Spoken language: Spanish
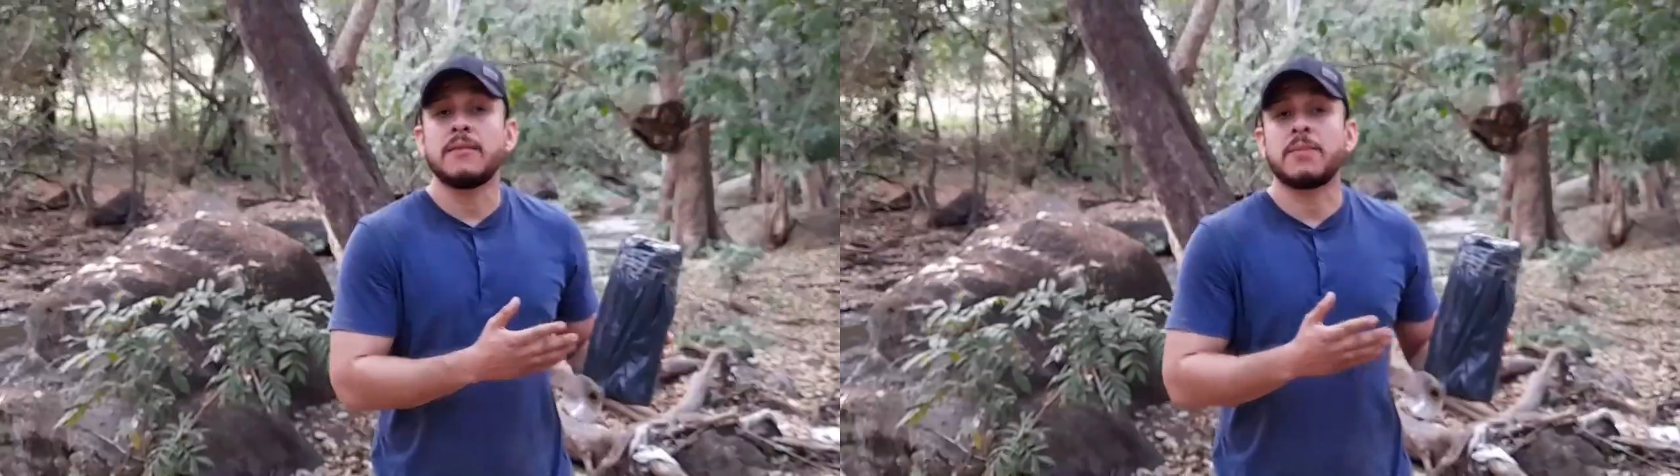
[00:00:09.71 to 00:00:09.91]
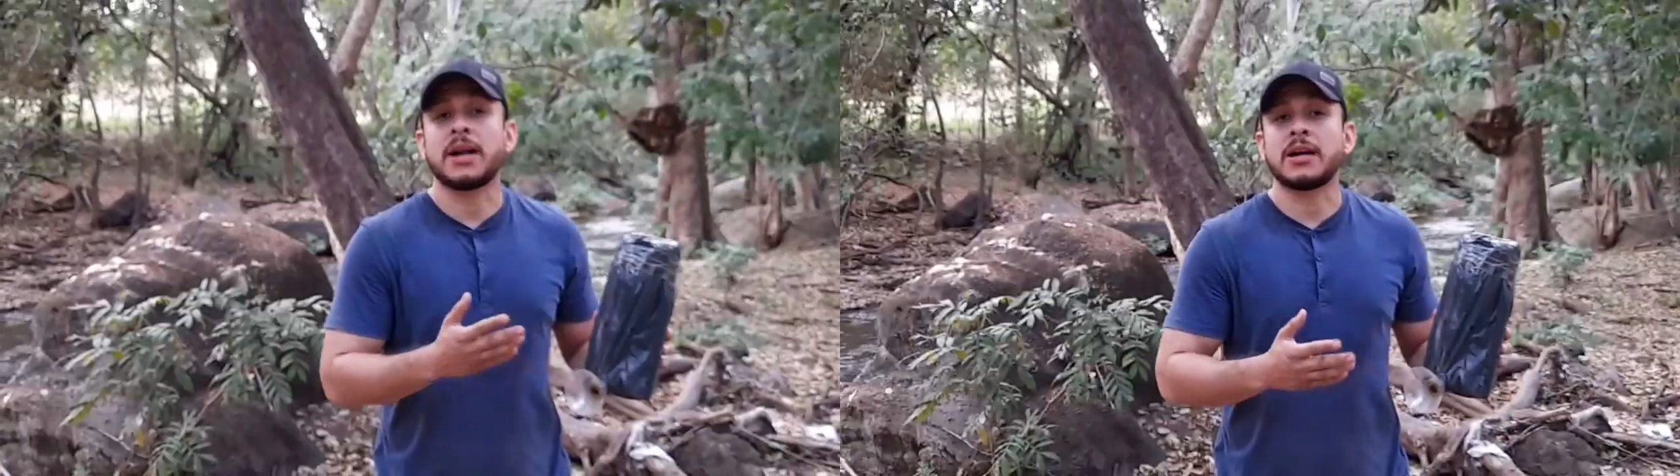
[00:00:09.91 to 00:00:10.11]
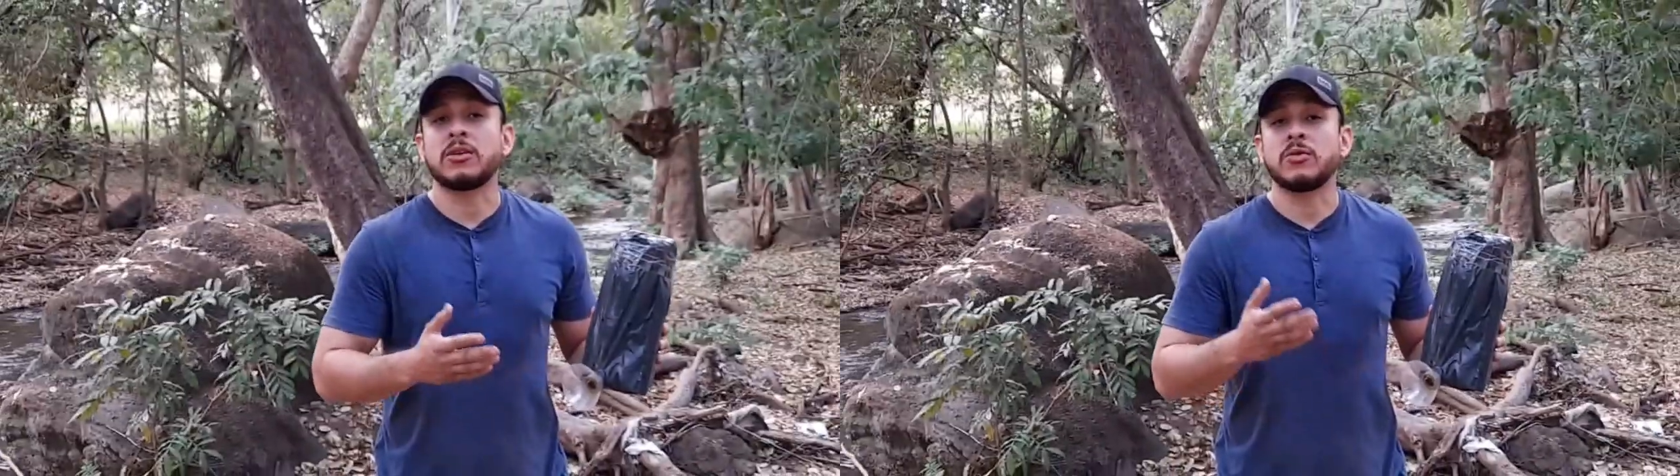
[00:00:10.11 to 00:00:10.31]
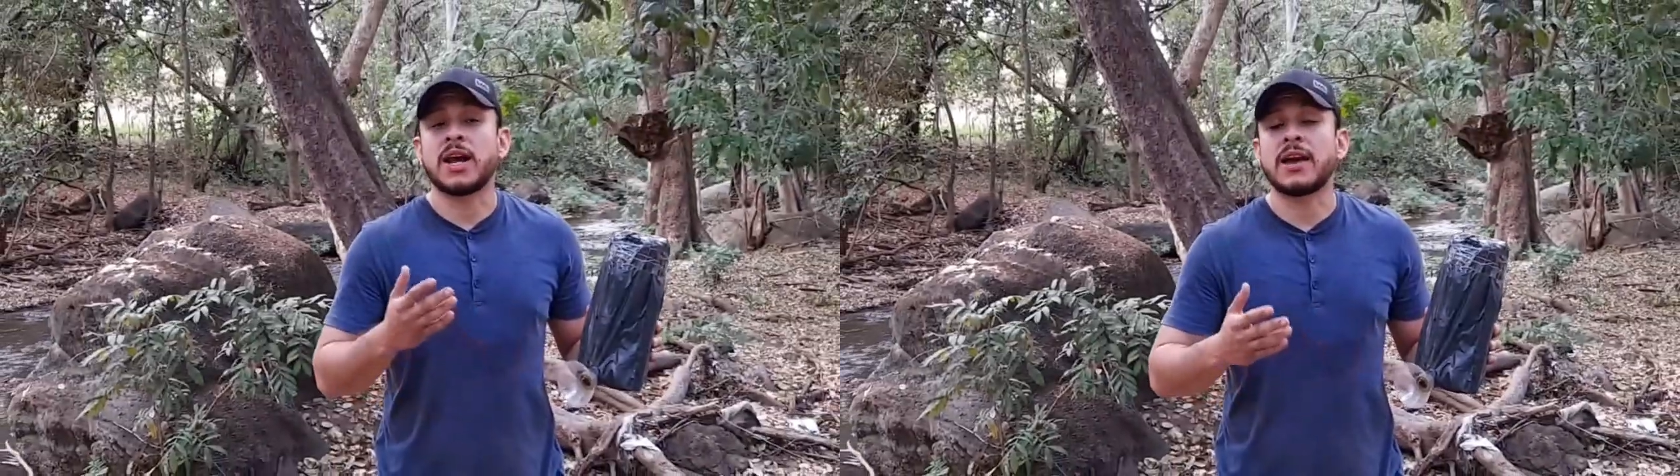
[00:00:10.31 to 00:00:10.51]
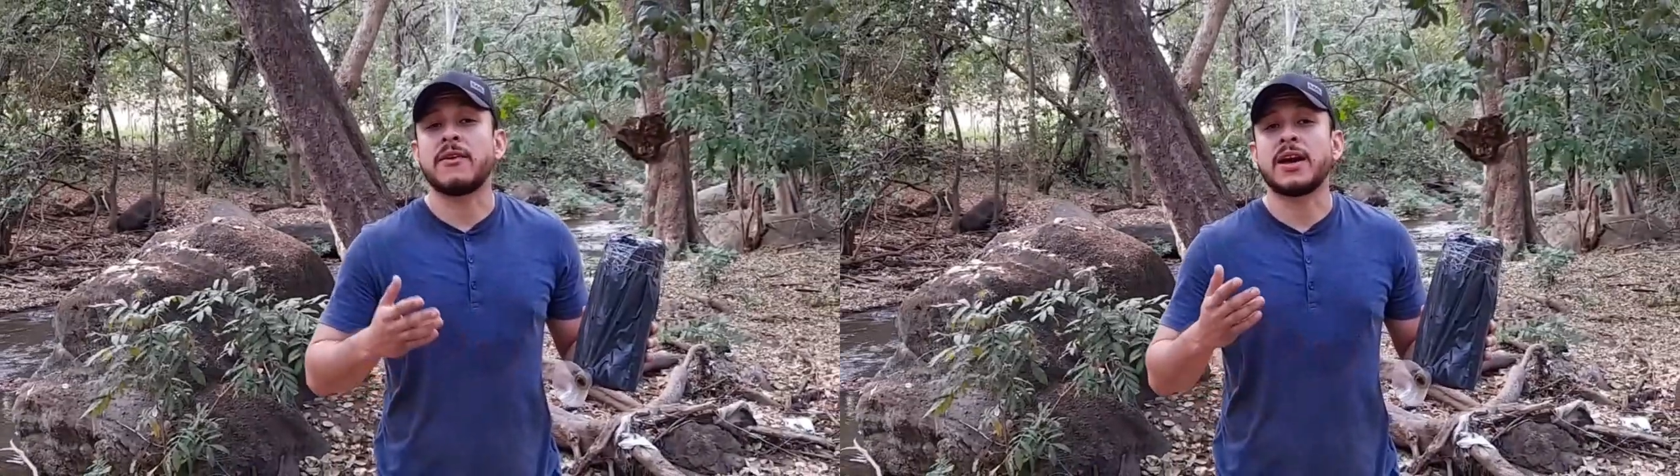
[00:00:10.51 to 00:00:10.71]
para
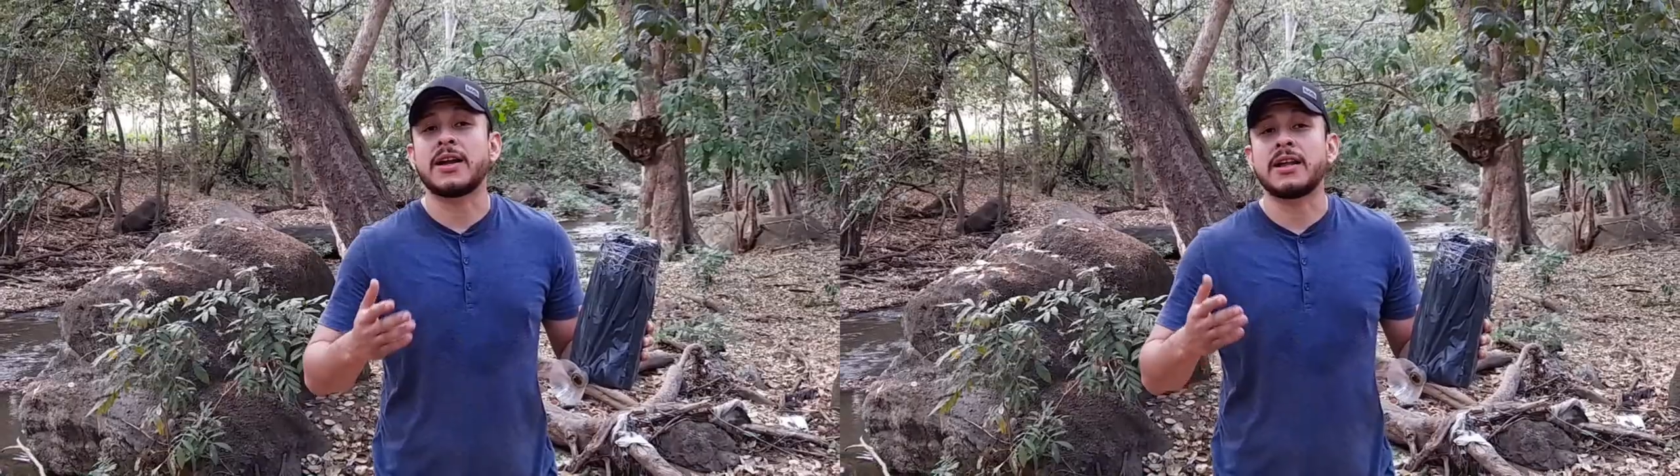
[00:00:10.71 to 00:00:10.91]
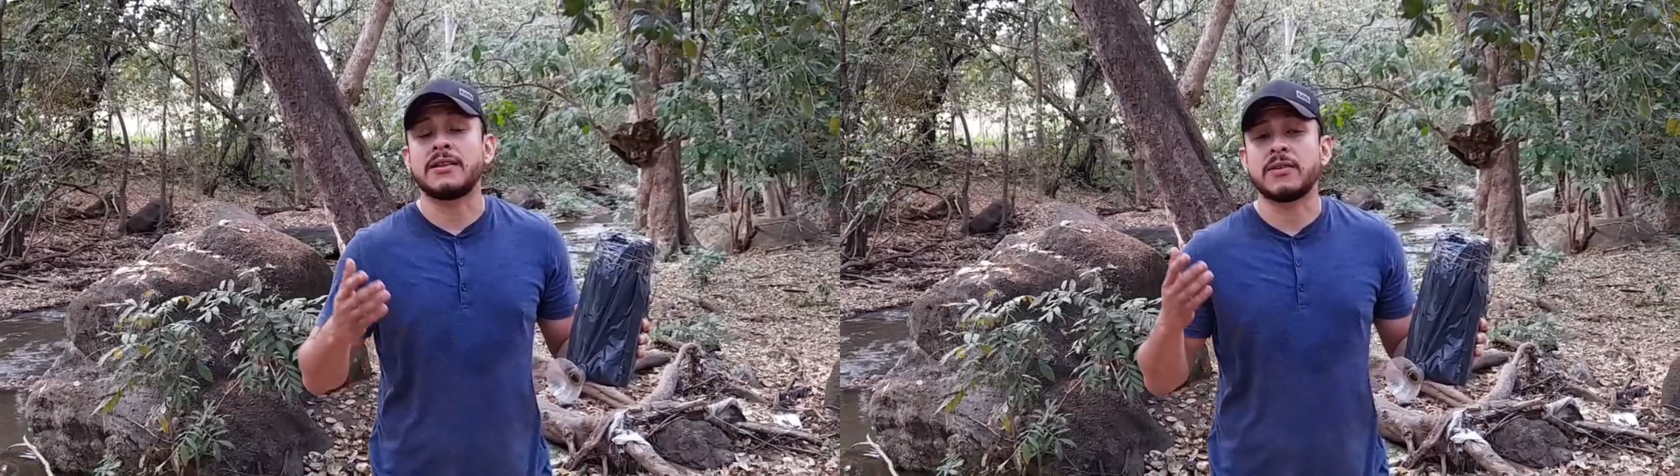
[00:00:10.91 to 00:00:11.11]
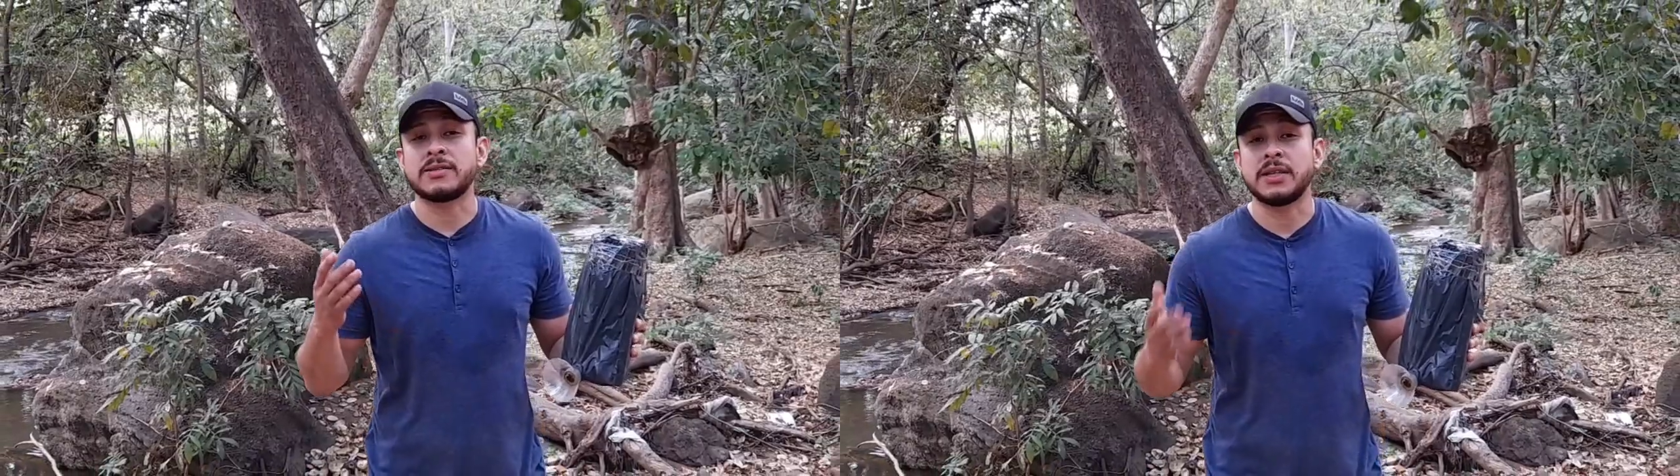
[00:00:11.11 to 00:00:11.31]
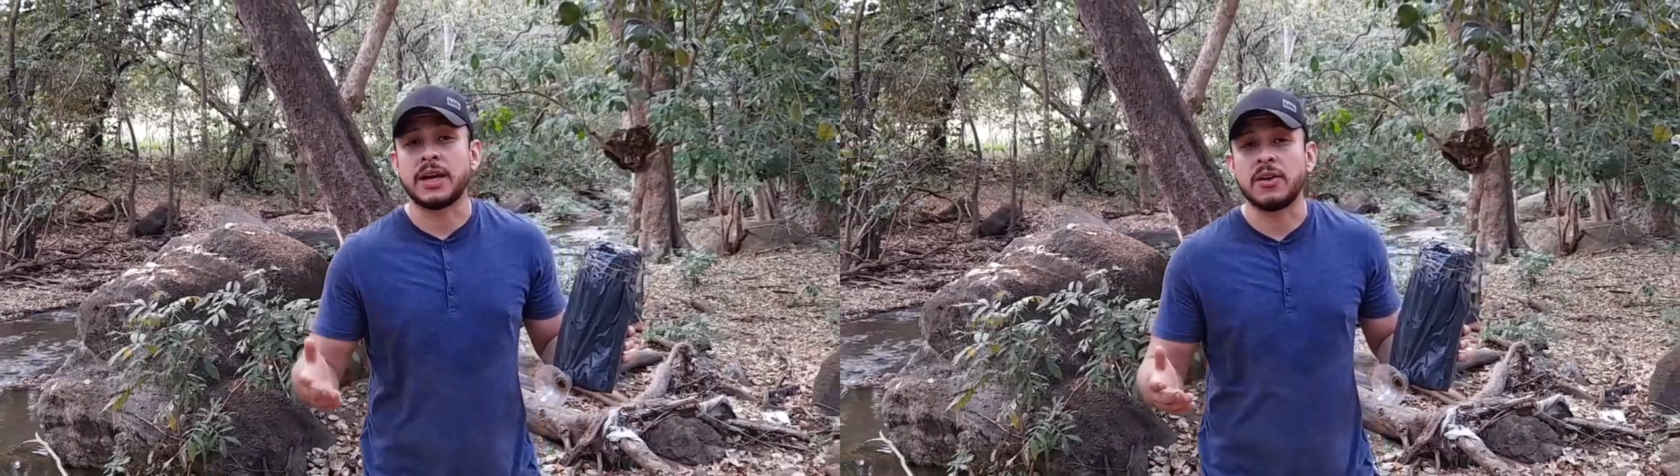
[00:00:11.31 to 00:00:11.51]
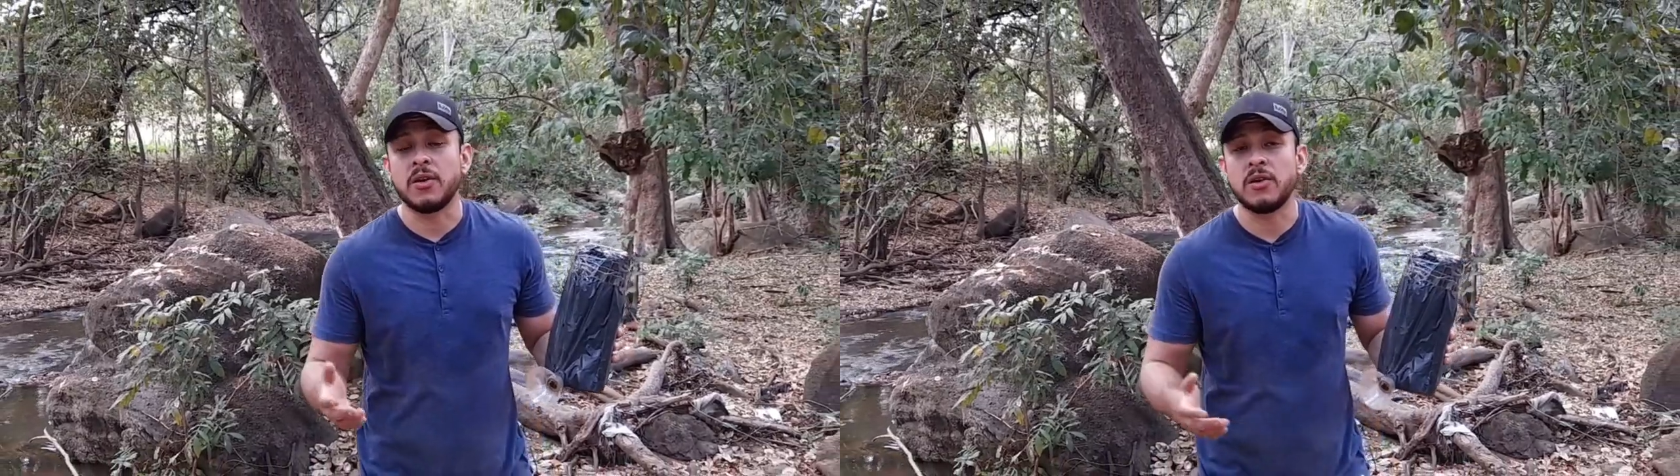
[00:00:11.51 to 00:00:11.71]
capturar abejas nativas sin
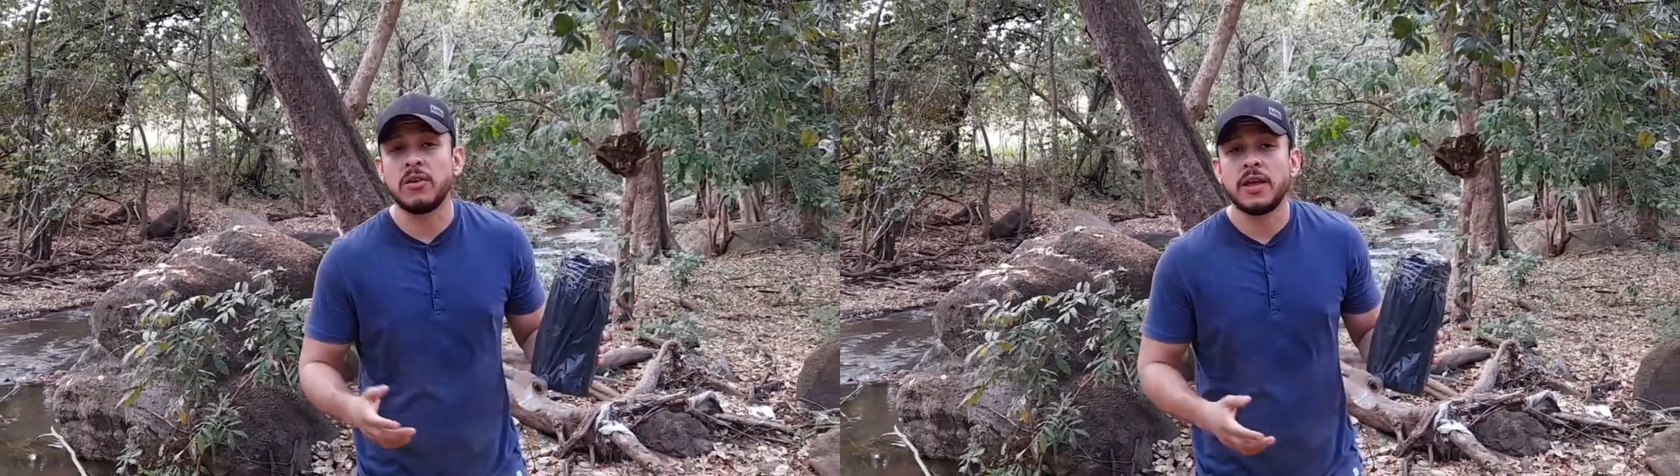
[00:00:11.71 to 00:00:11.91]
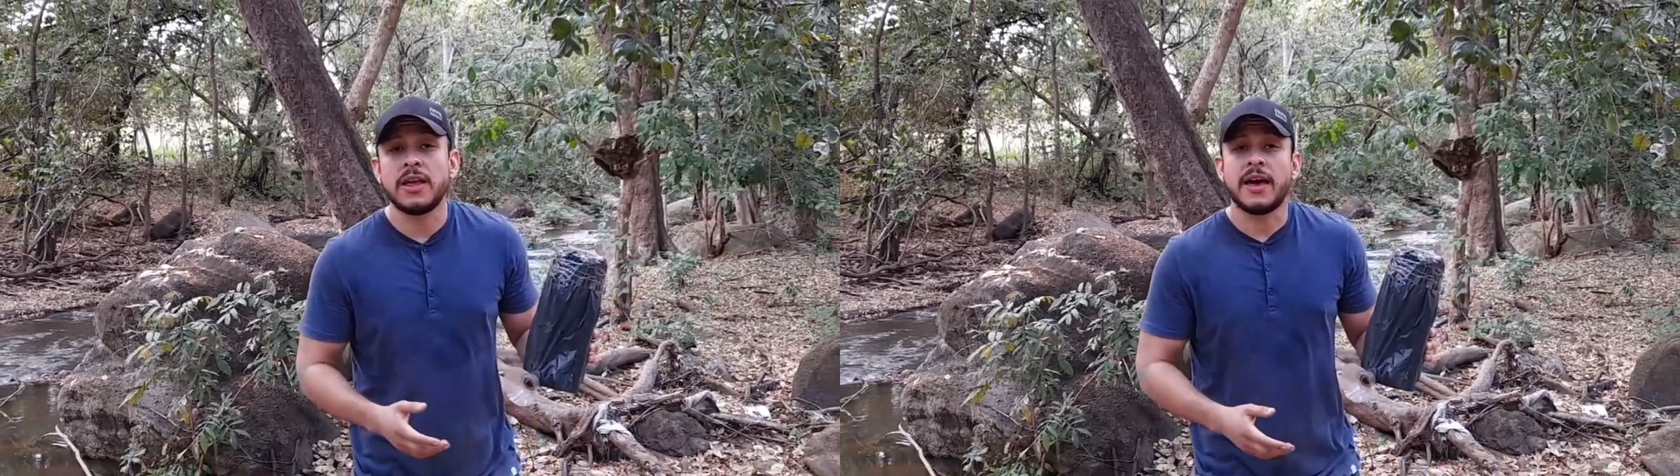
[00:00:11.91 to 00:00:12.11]
aguijón.